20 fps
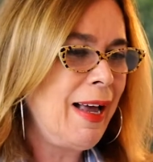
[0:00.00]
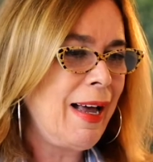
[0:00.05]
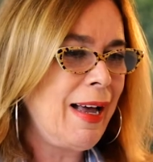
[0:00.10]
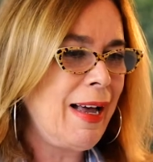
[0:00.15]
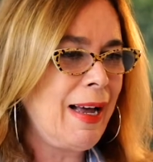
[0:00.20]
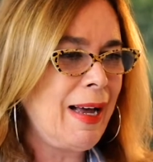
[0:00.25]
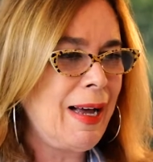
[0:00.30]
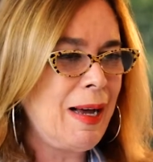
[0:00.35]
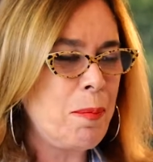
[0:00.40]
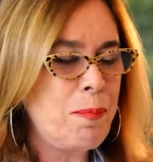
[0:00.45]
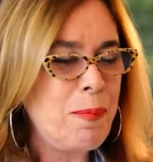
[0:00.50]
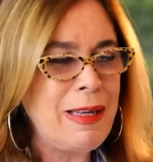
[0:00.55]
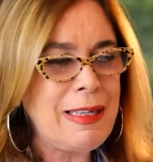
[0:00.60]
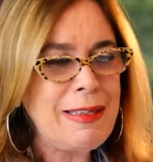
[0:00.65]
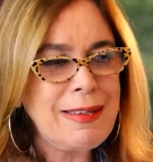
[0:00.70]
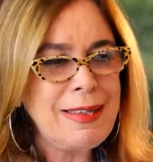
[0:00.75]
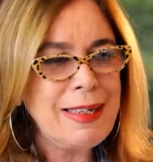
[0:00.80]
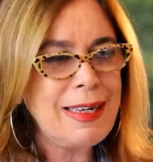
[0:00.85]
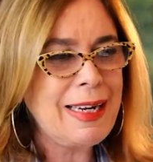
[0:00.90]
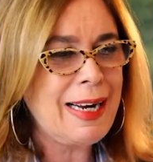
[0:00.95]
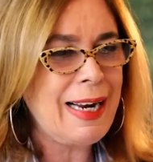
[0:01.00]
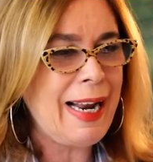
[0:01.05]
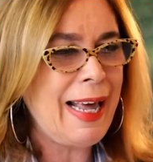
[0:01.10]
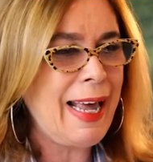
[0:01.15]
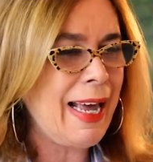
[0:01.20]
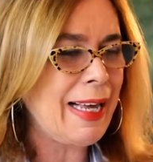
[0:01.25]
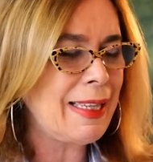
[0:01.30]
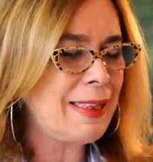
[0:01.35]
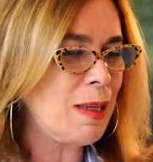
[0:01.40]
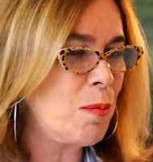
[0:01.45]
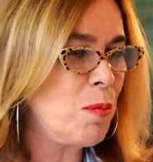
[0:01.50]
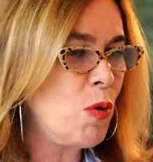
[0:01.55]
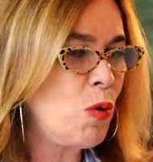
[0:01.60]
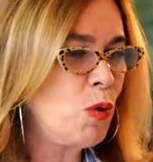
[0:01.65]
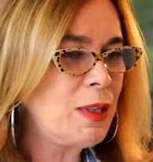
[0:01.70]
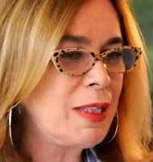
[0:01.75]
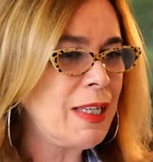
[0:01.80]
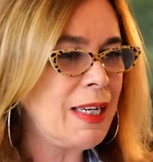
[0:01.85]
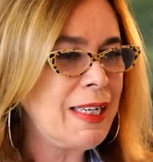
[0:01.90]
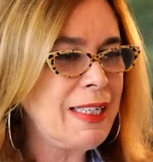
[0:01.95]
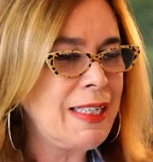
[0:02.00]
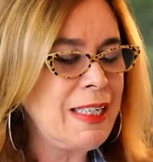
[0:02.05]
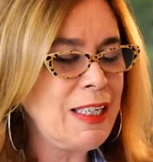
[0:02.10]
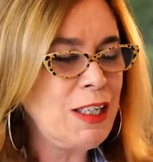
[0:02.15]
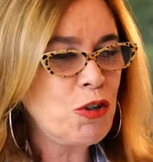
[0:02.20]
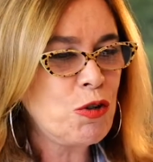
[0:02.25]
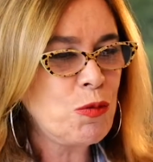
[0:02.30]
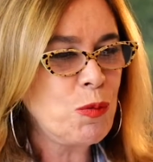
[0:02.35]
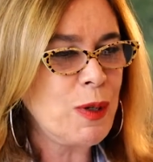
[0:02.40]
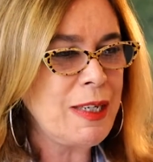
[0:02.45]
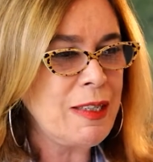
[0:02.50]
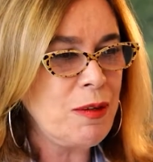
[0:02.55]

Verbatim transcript: uh, bicicleta, montanhismo.